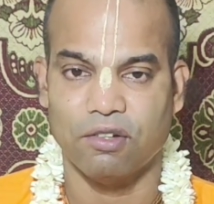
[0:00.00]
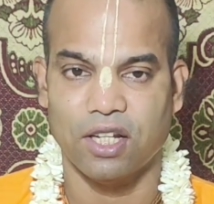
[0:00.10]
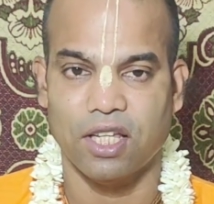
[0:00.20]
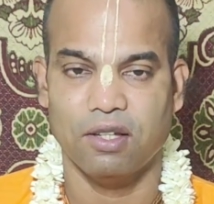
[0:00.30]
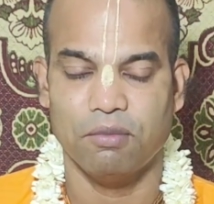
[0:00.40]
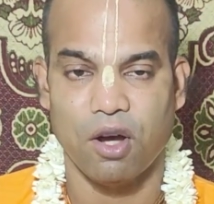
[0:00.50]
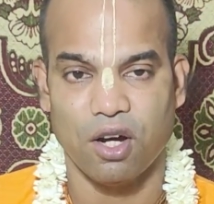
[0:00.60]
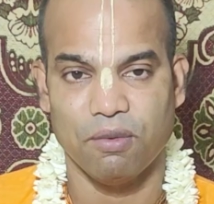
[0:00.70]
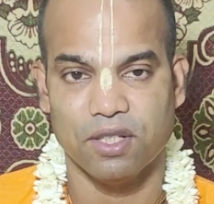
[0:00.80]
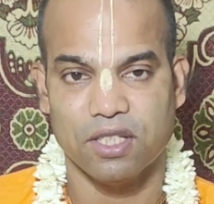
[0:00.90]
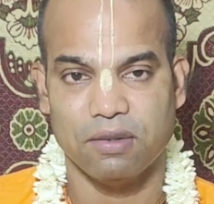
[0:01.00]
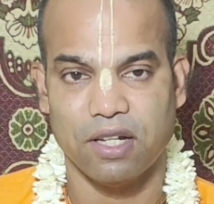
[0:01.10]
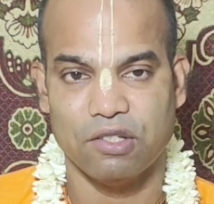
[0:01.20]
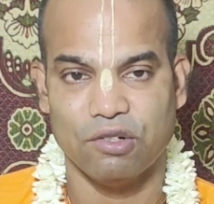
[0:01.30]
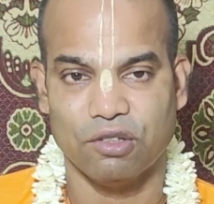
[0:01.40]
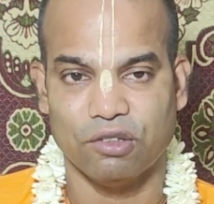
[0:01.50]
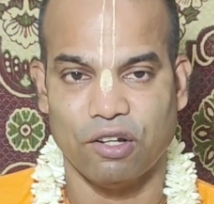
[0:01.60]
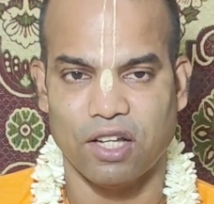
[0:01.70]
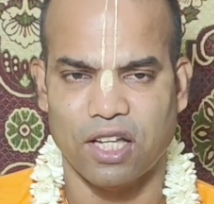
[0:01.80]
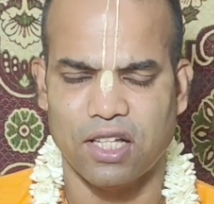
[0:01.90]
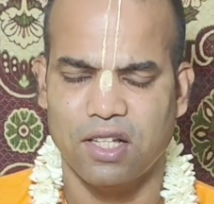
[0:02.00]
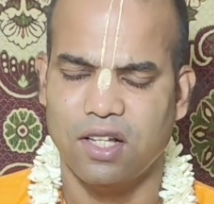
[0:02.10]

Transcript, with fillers: করে ভগবত সেবায় যুক্ত হয়ে